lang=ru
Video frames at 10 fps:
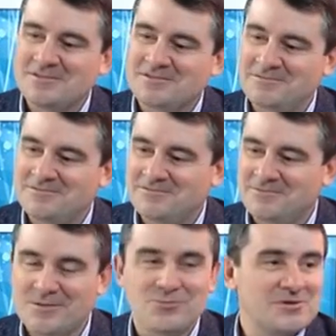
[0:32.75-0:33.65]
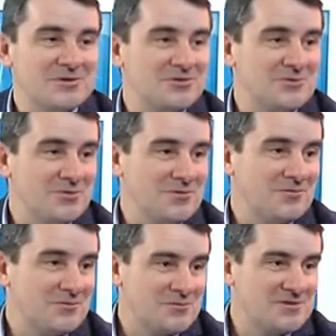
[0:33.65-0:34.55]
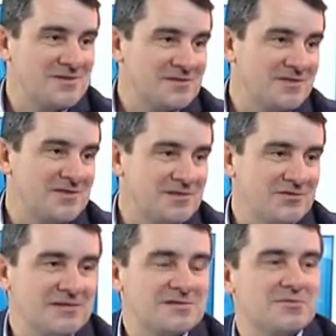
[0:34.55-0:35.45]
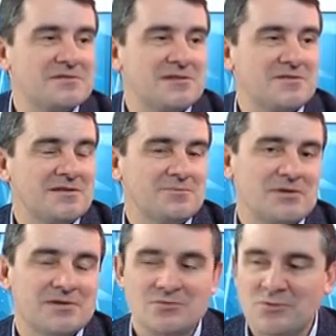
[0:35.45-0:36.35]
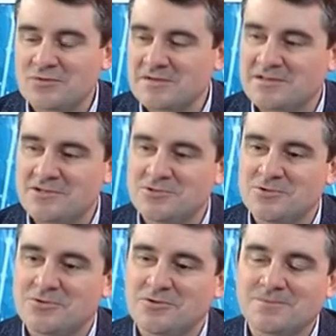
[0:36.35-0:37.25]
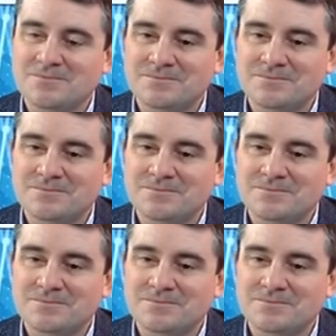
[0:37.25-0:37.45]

Э, работа не ждет, в том числе и Славянского городского совета, поэтому могу сказать, что